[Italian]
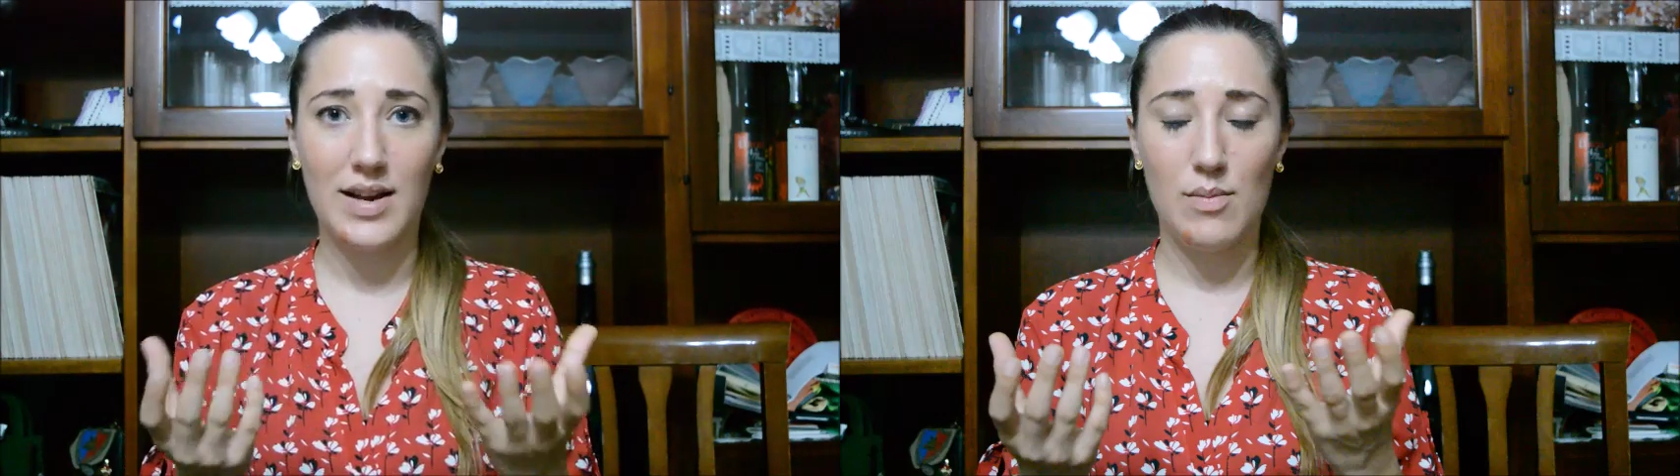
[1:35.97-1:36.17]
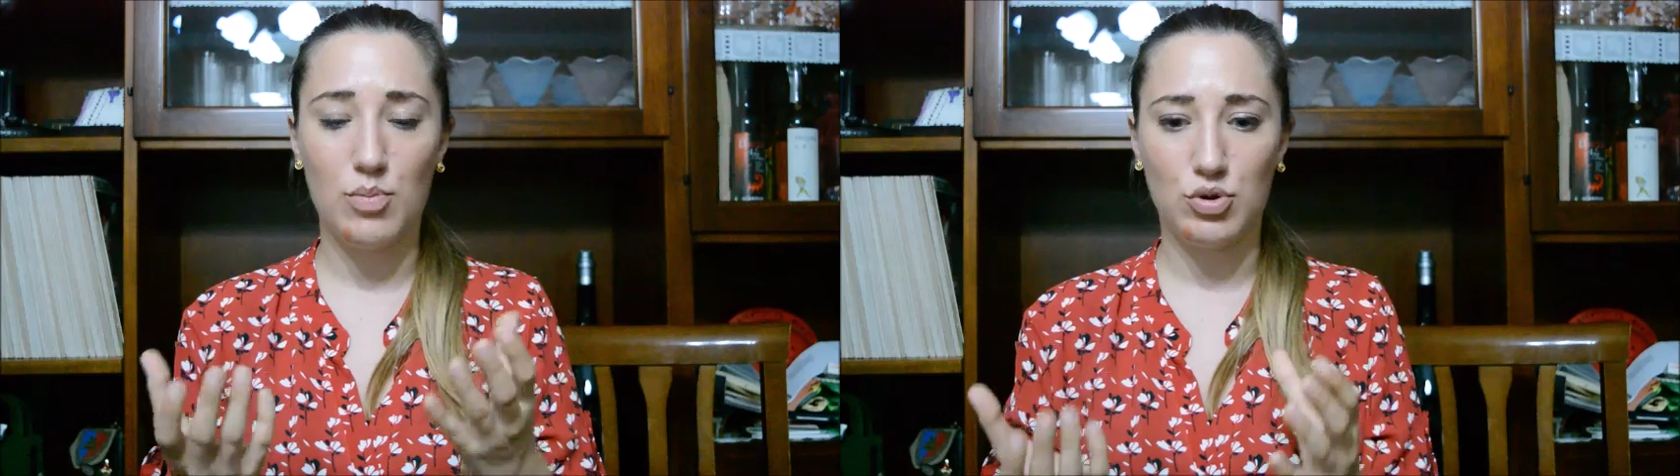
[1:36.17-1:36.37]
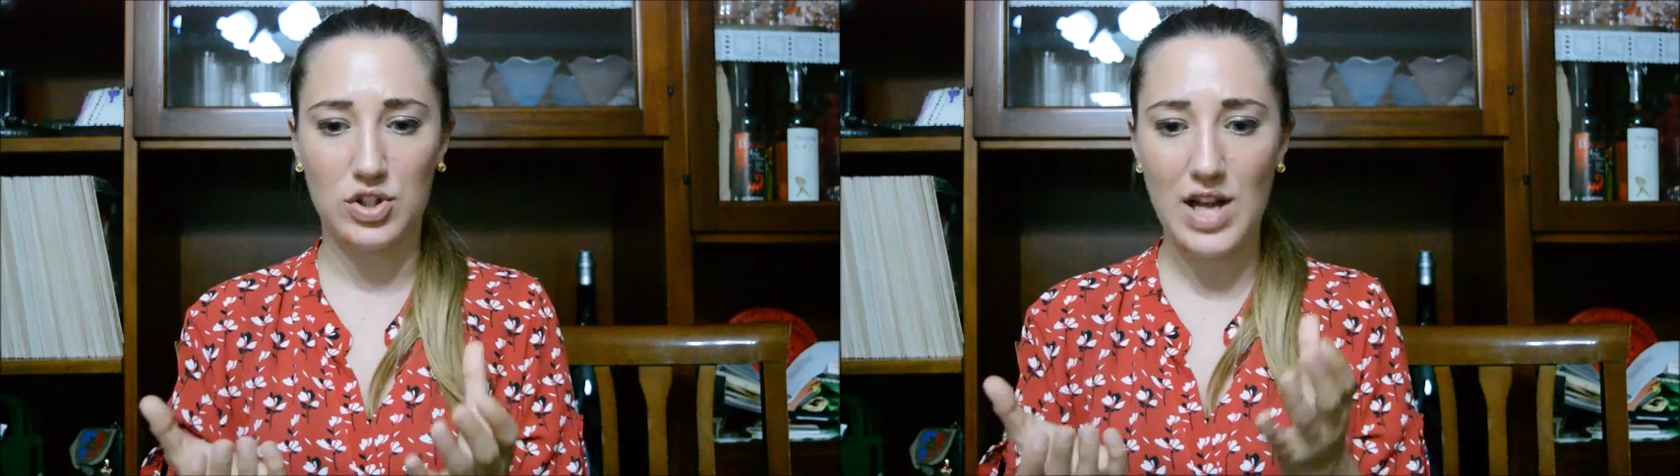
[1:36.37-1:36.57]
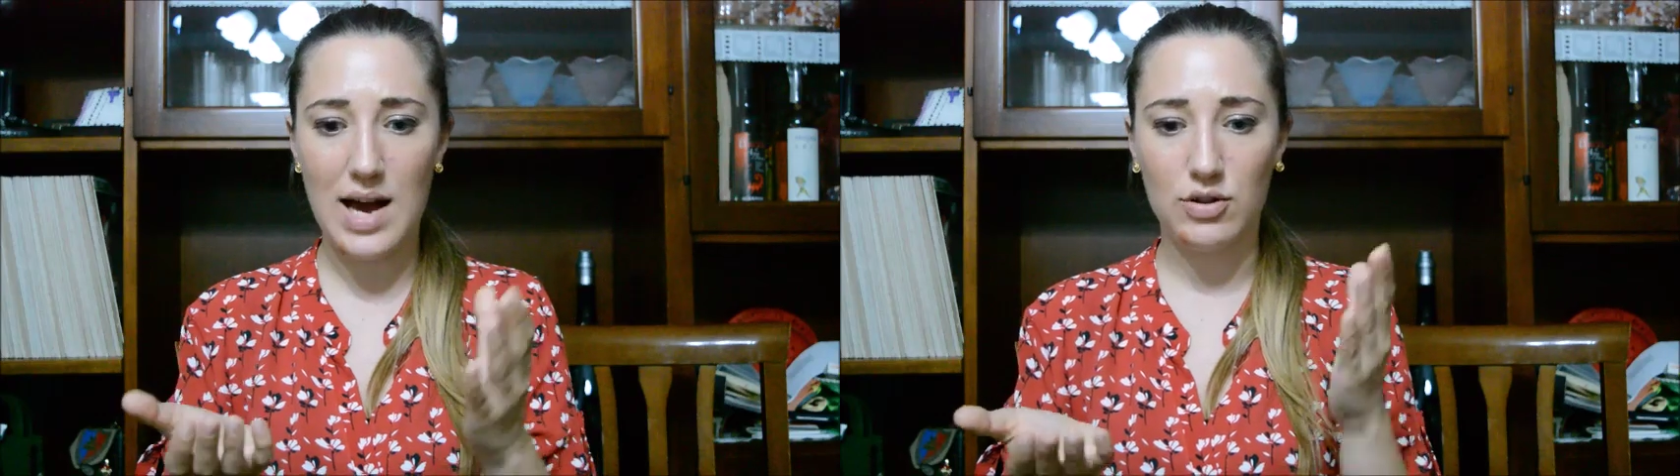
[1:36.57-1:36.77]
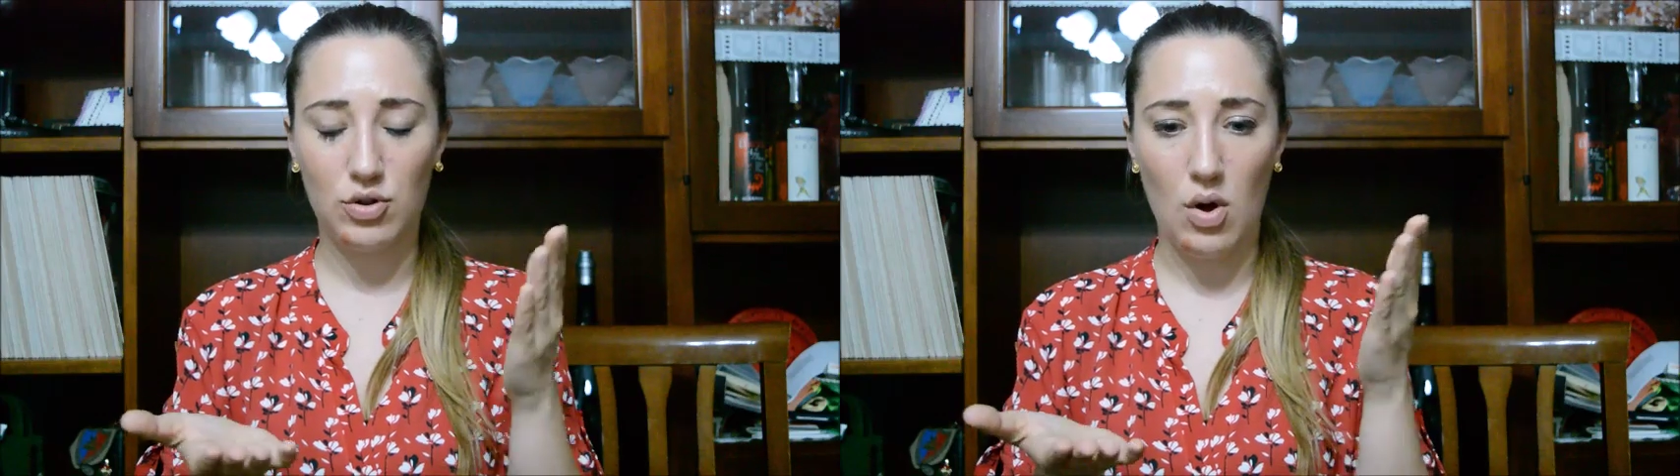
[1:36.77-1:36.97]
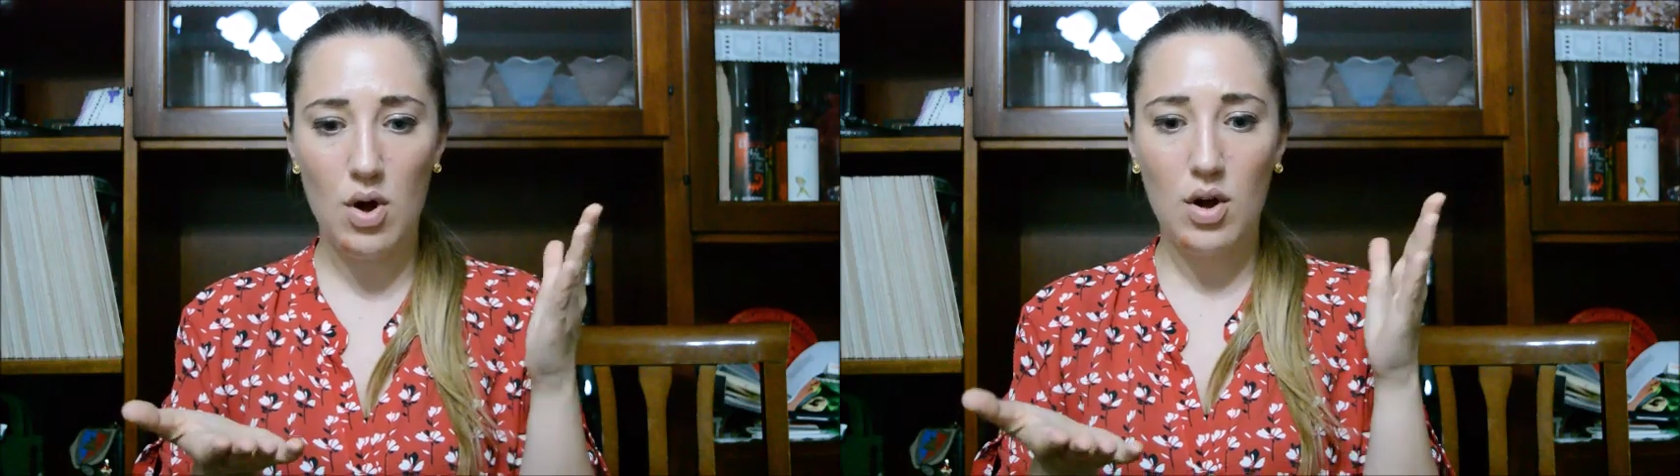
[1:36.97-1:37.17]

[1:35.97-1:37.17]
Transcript: impostato